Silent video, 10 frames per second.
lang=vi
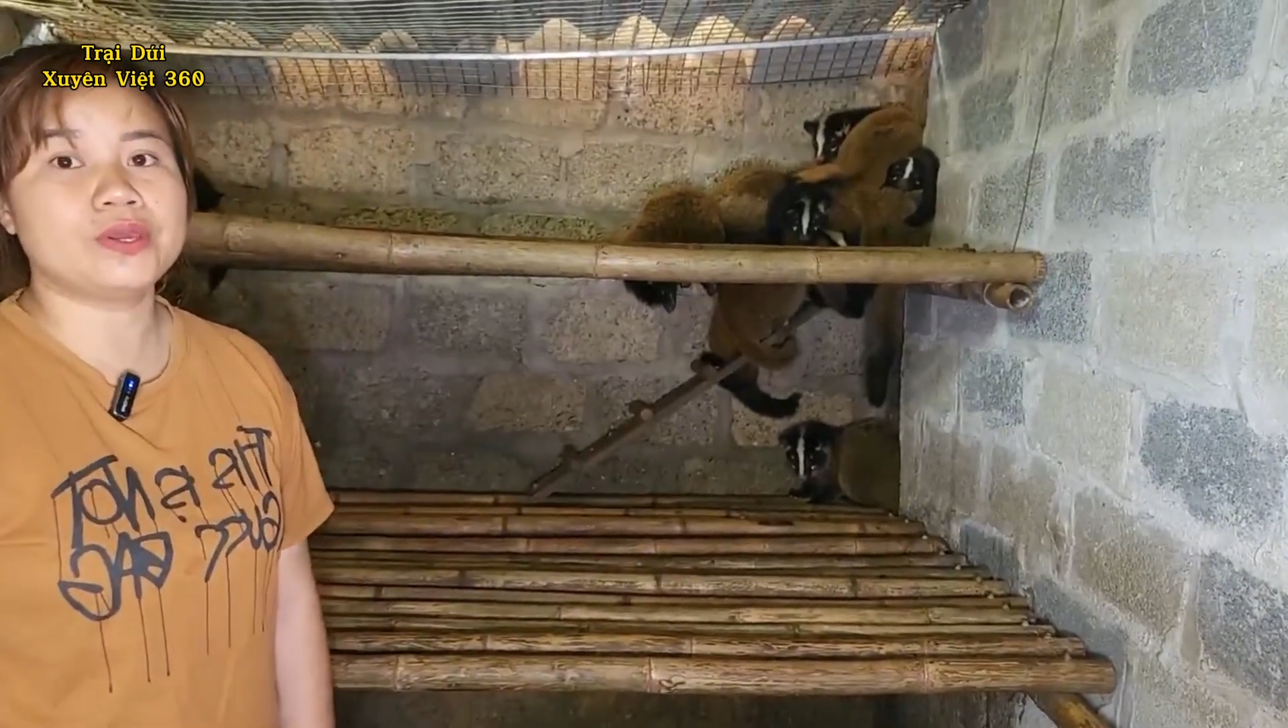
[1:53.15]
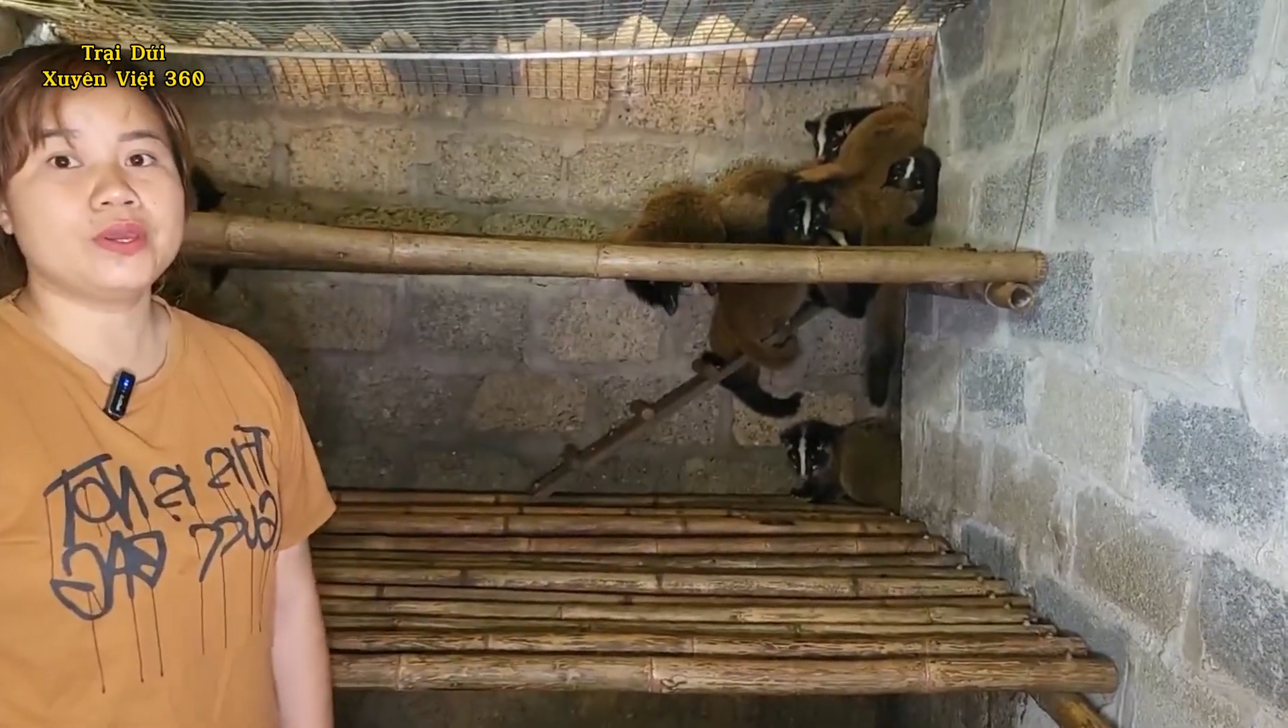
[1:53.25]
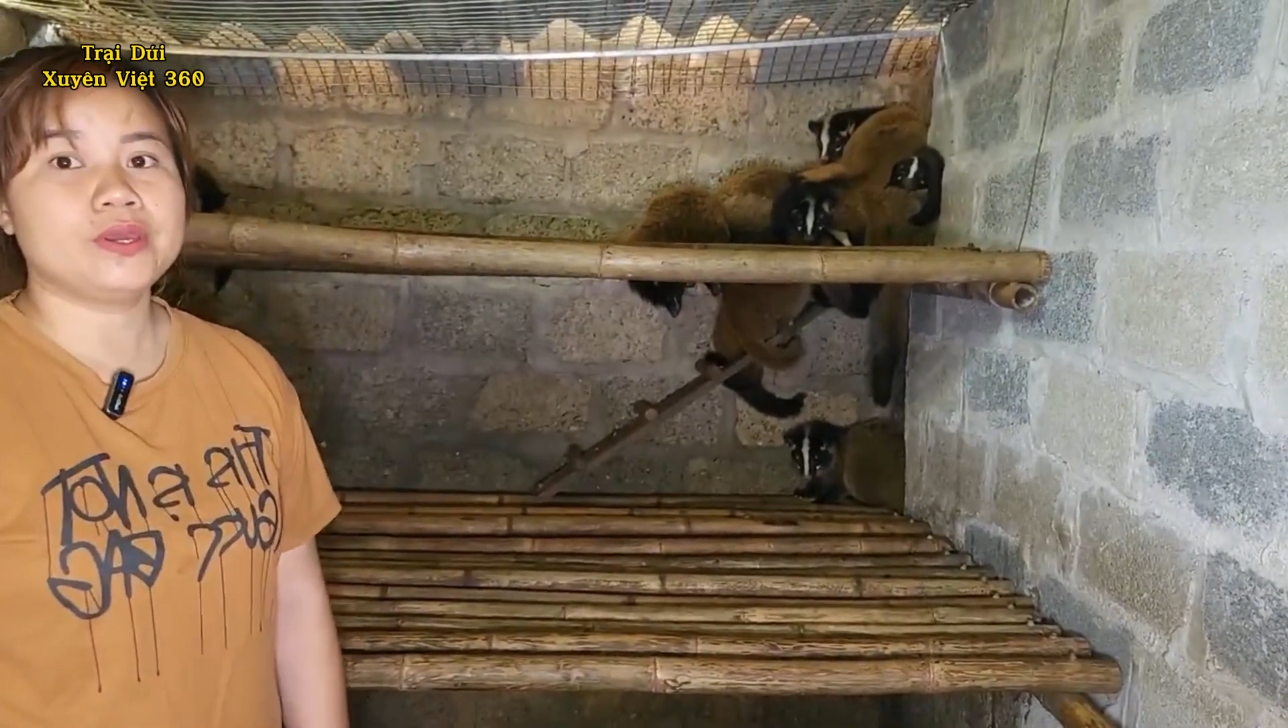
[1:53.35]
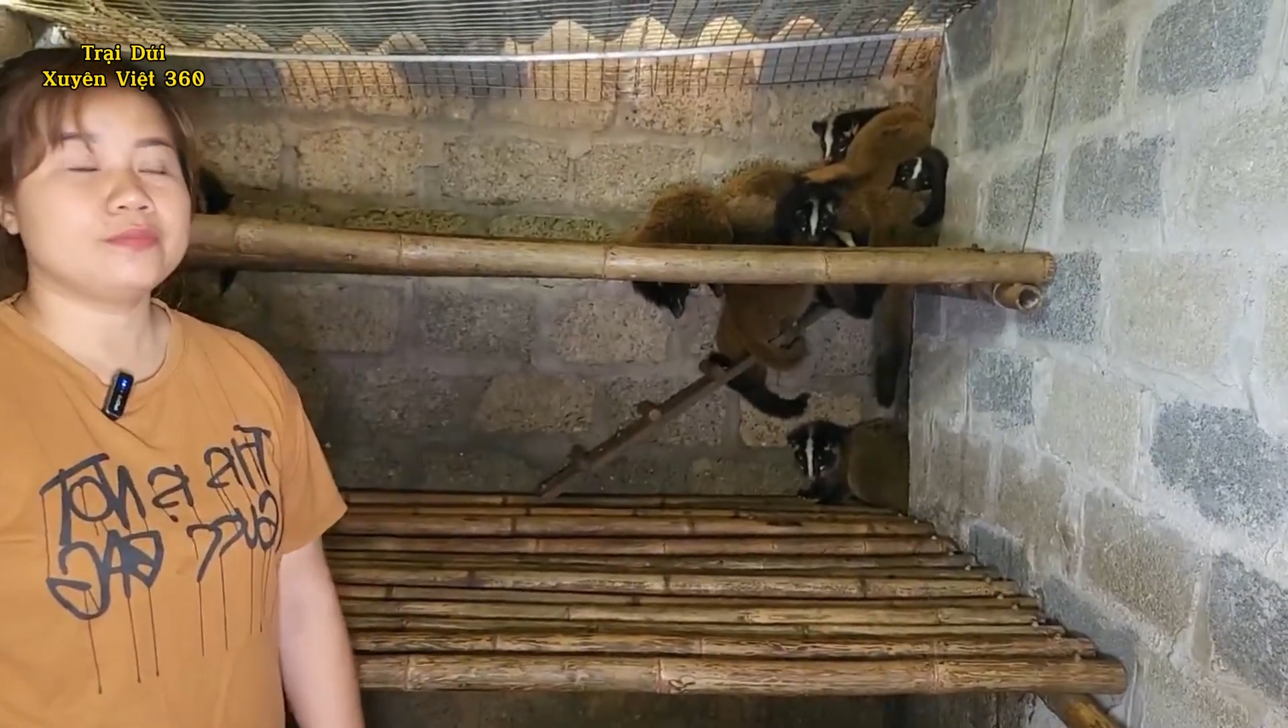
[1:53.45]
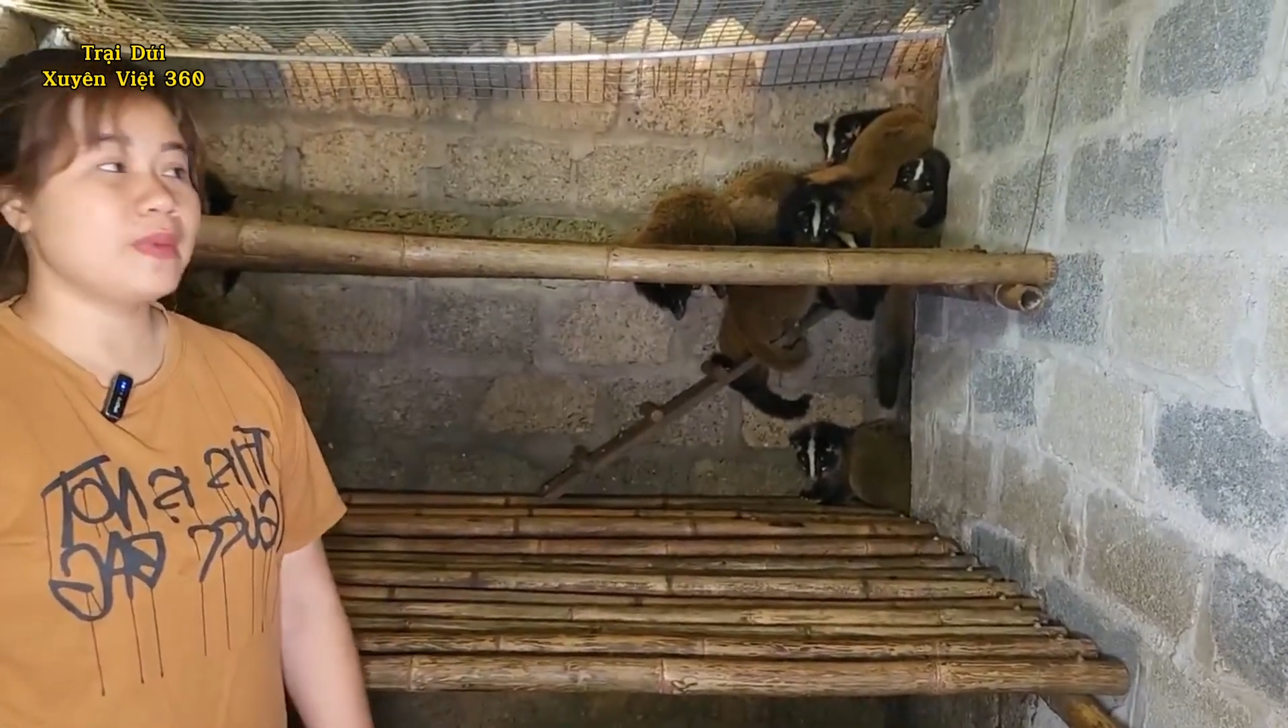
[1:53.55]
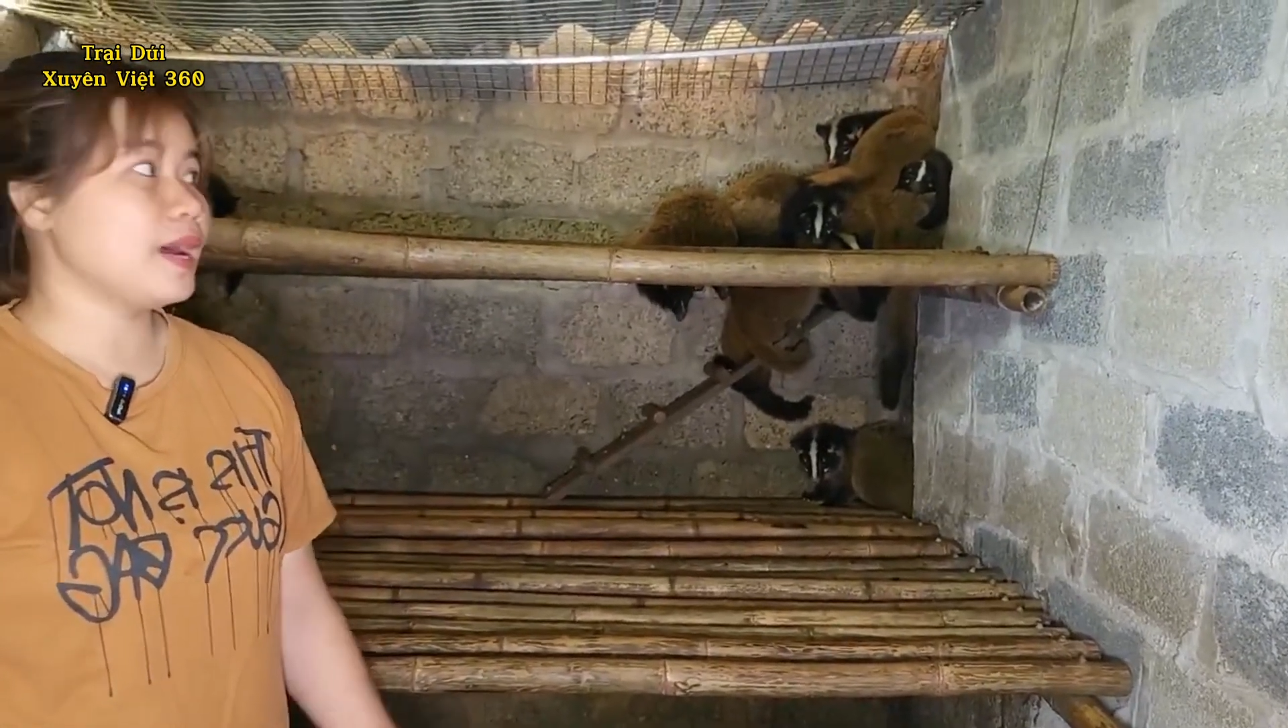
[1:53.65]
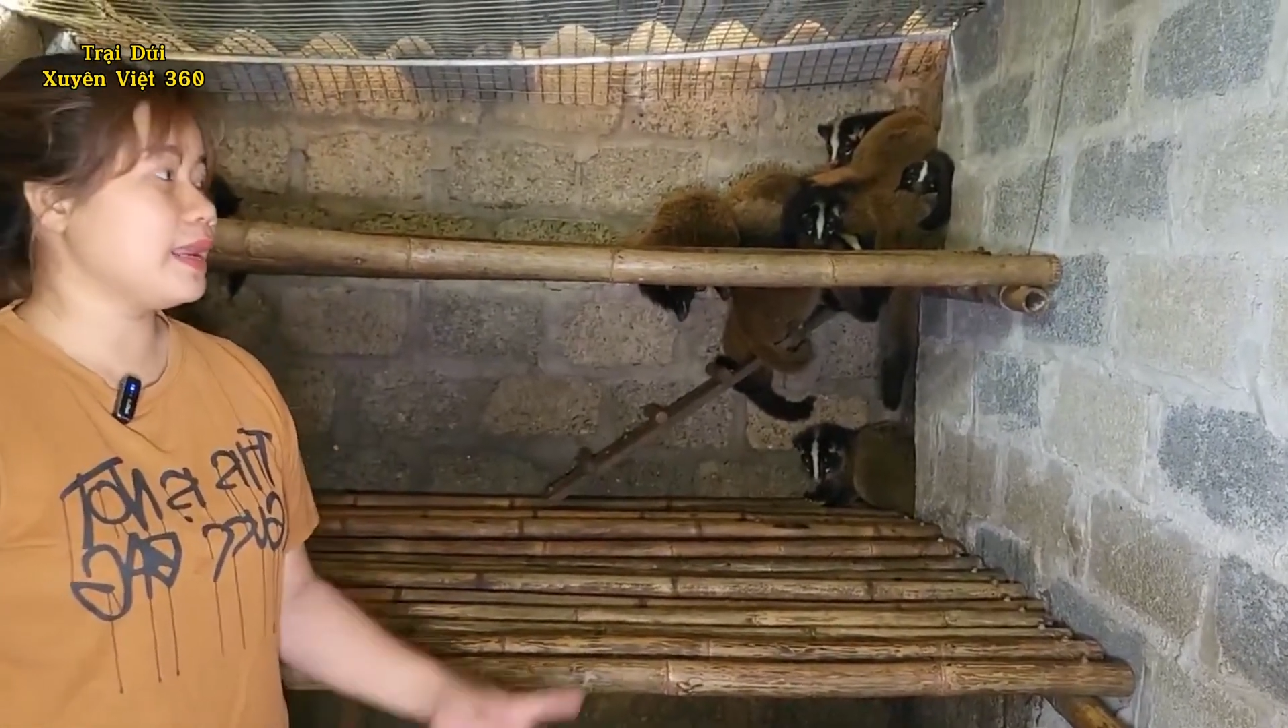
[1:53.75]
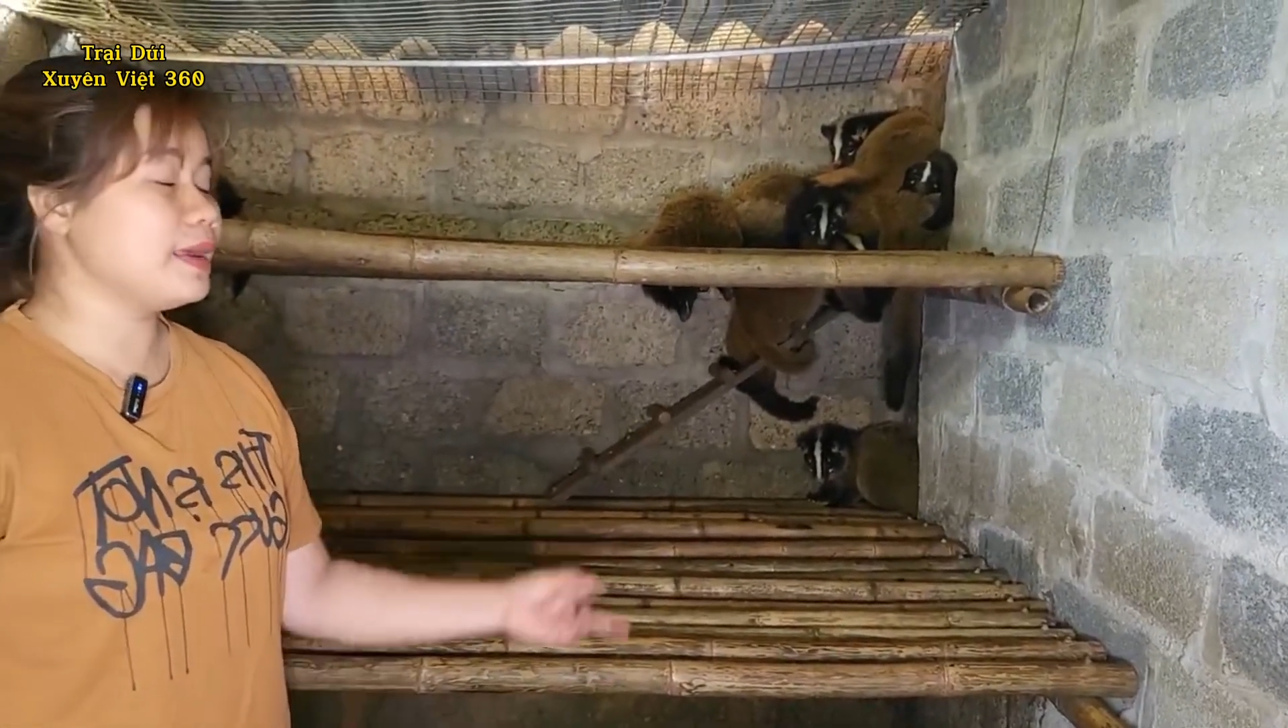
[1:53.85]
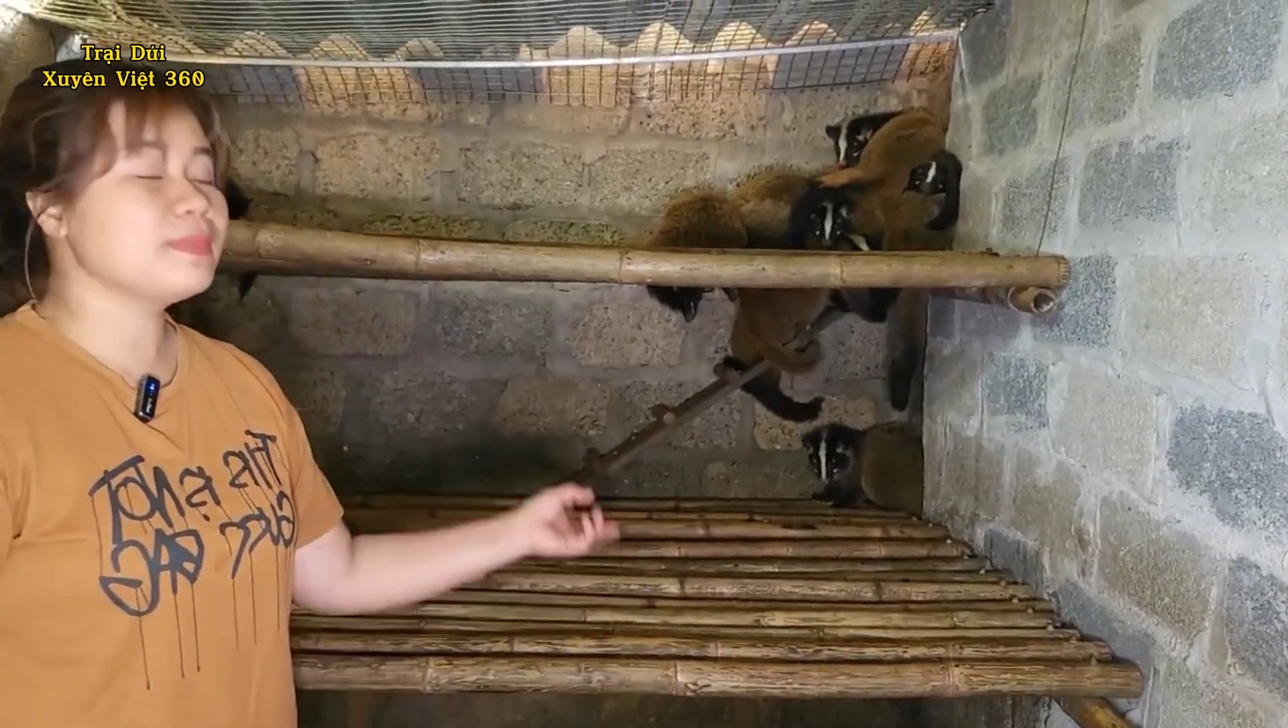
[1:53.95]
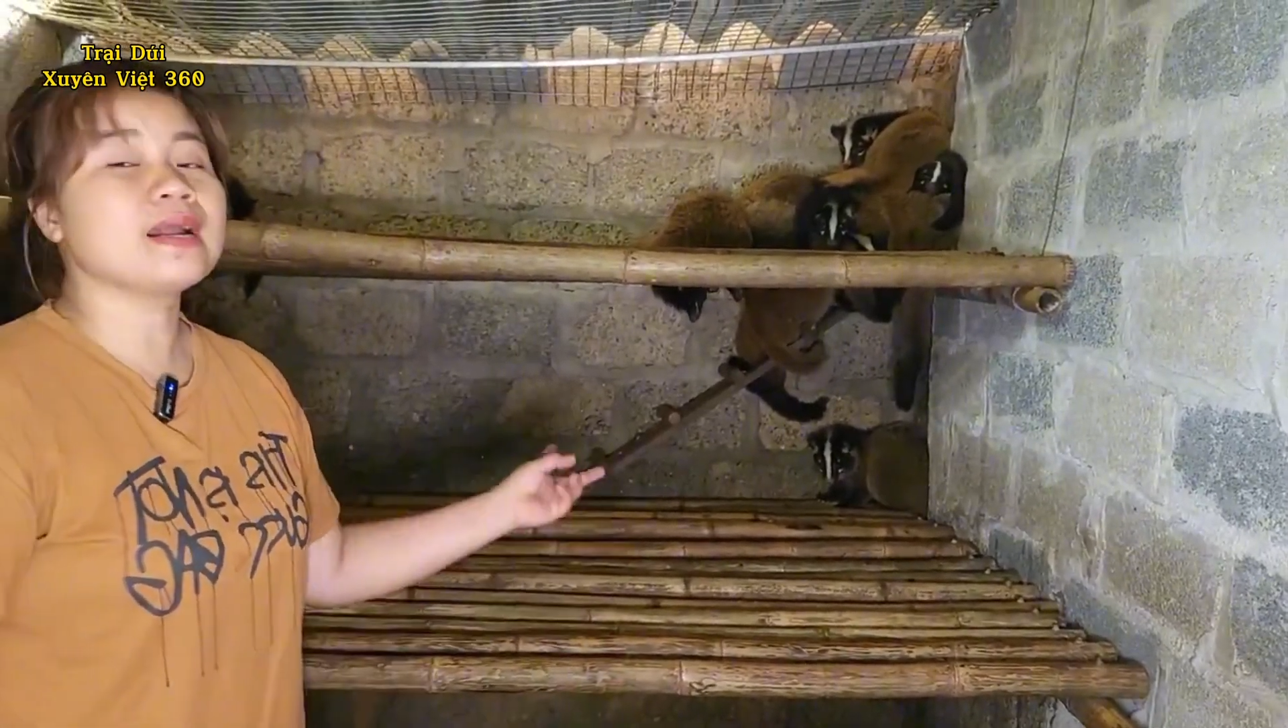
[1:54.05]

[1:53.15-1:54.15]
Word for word: sức của mọi người